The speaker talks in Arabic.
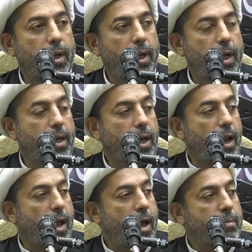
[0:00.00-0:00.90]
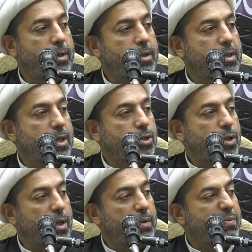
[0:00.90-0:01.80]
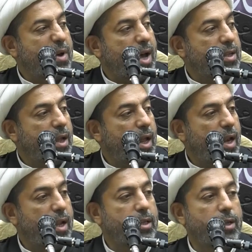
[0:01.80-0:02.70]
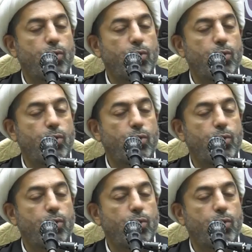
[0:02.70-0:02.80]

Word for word: الكلام التصنيفات التي